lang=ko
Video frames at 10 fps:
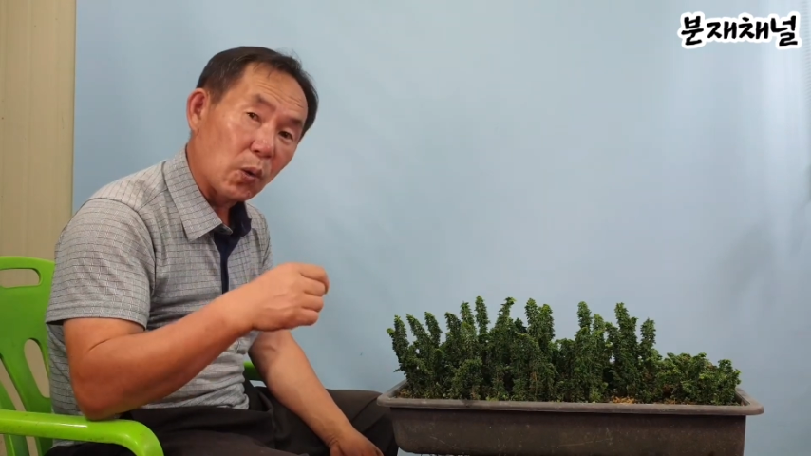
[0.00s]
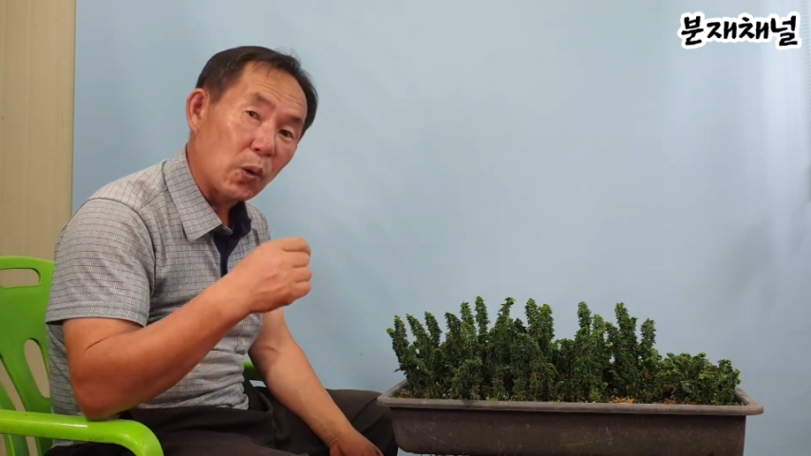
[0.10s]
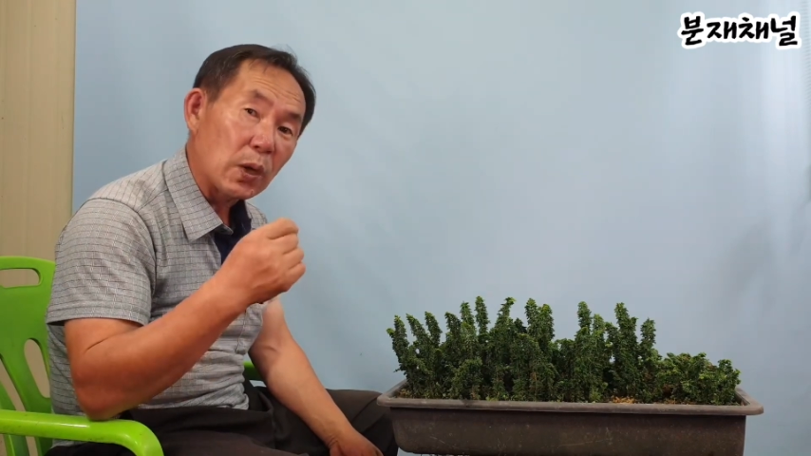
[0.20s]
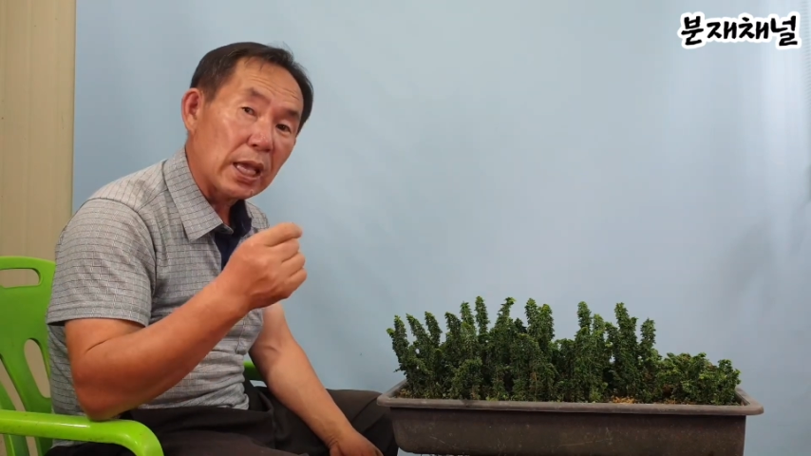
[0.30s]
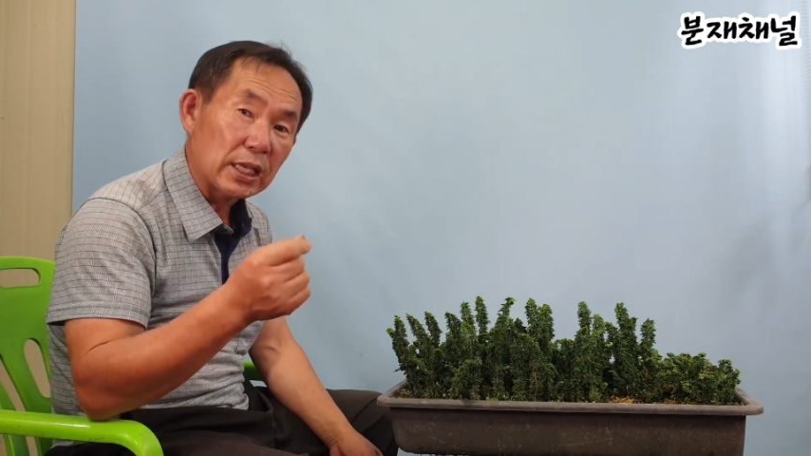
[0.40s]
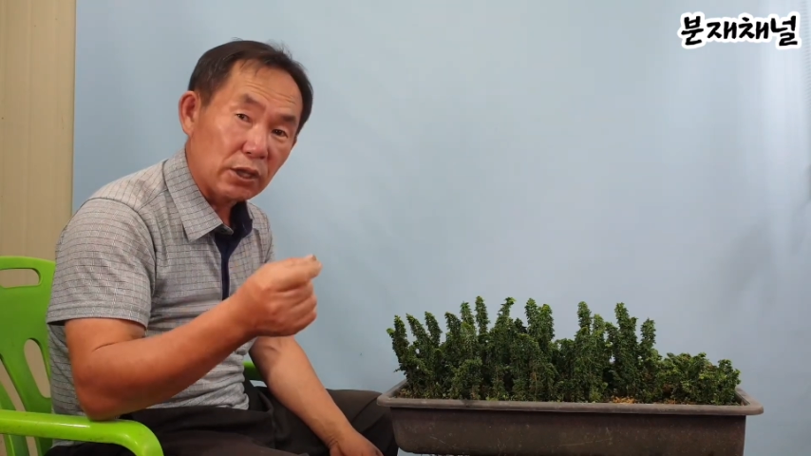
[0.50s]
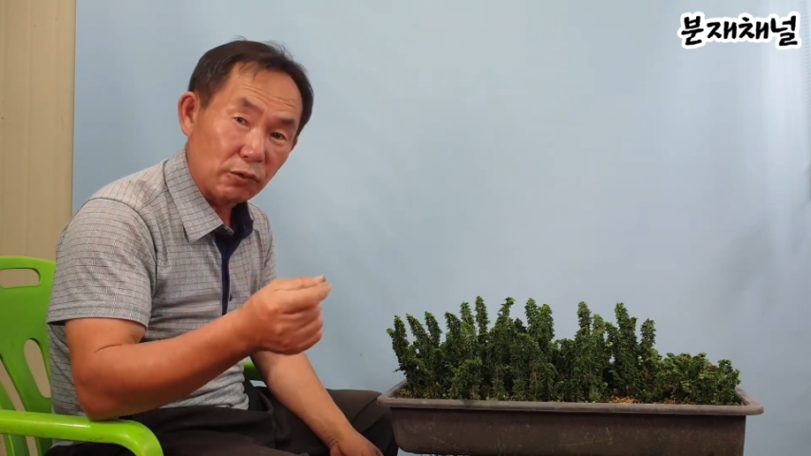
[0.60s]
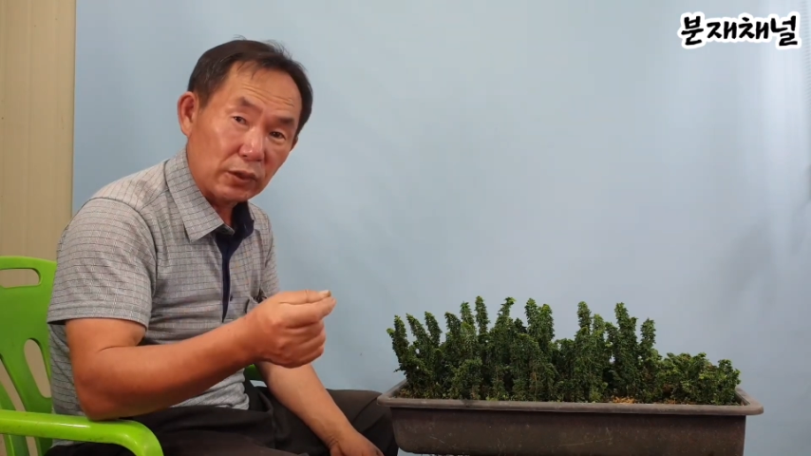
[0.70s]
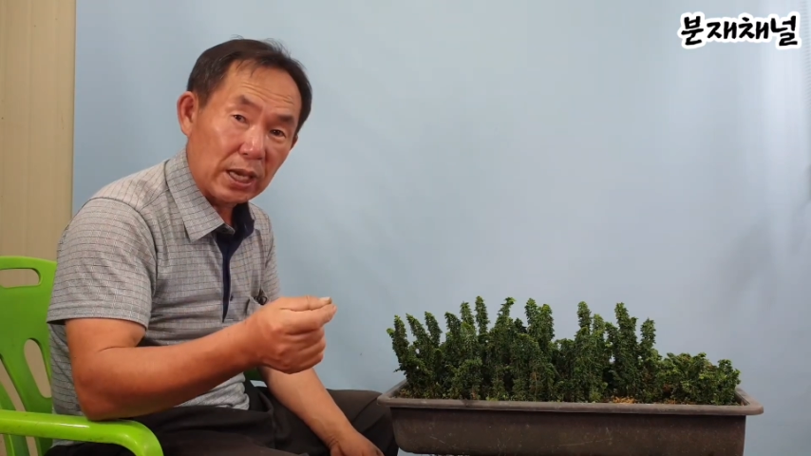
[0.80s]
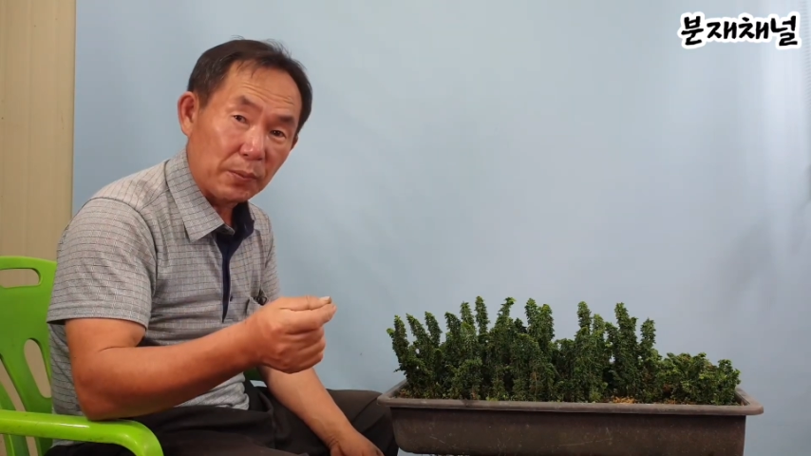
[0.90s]
오래
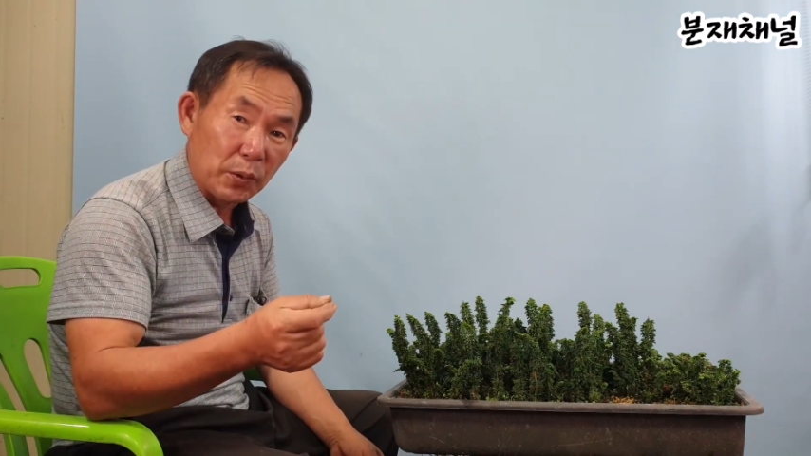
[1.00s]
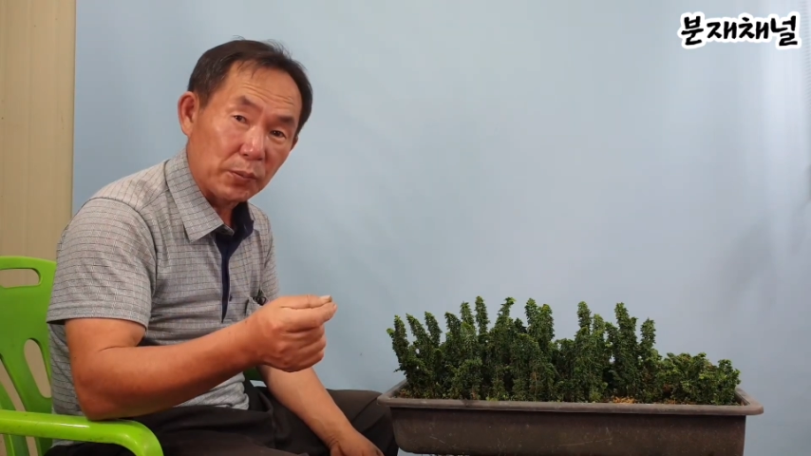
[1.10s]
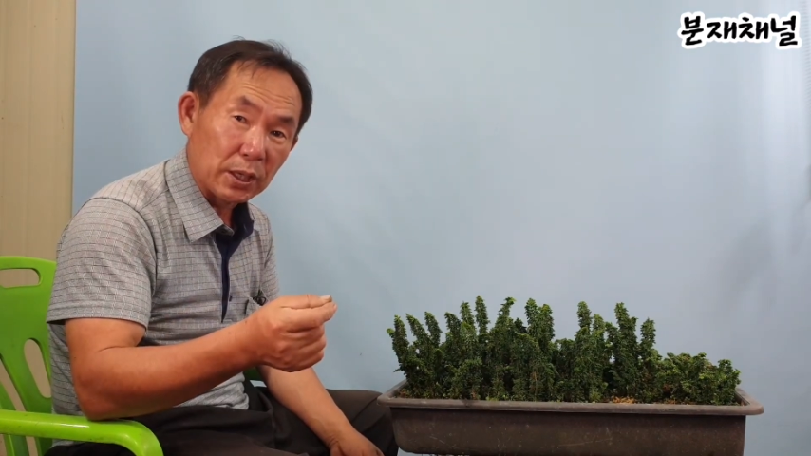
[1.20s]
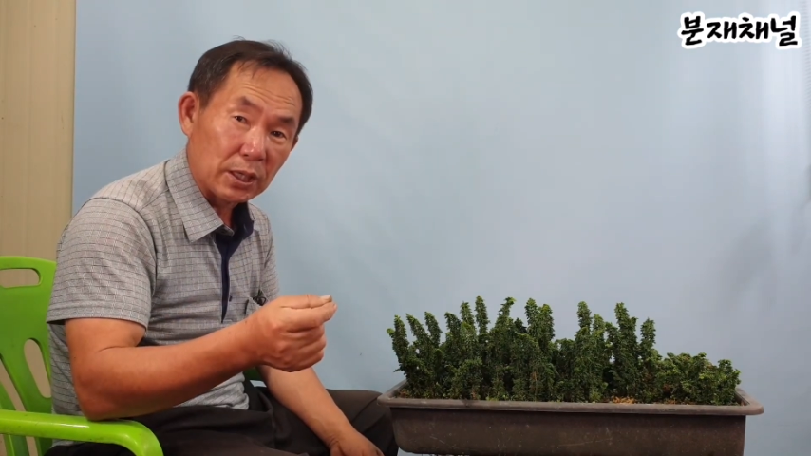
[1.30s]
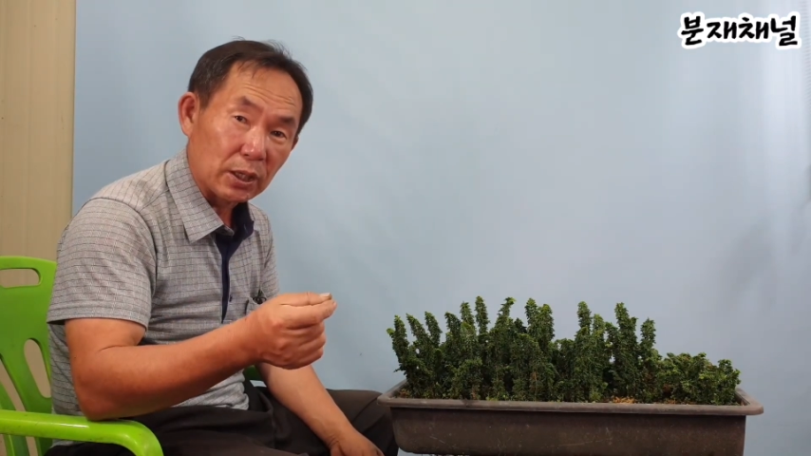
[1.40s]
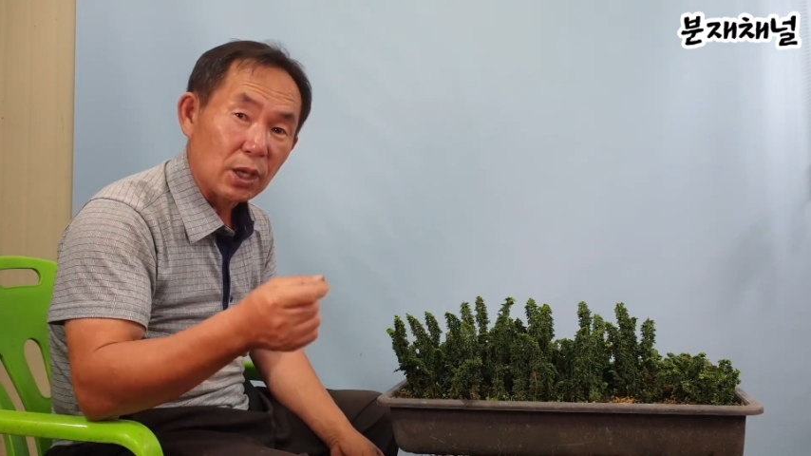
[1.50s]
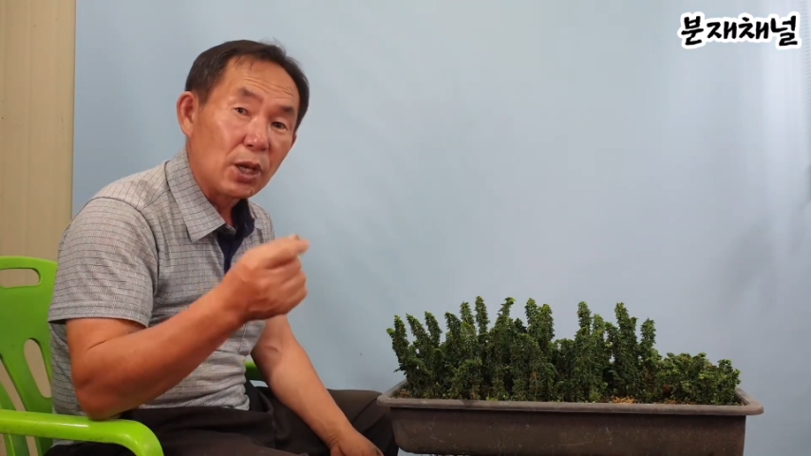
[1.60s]
키우다 보면은